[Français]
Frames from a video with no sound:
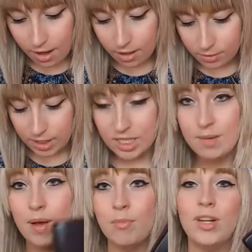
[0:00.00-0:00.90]
ensuite
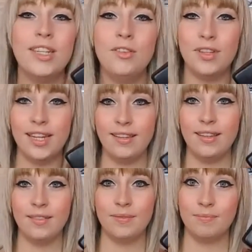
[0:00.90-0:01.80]
j'ai ma boîte à lunettes
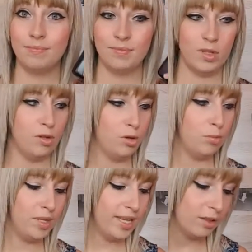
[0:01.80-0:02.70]

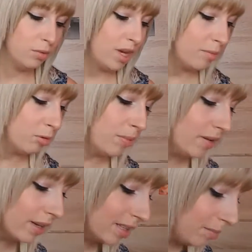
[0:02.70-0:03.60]
obligatoire pour
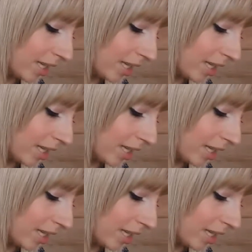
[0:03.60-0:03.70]
pas avoir des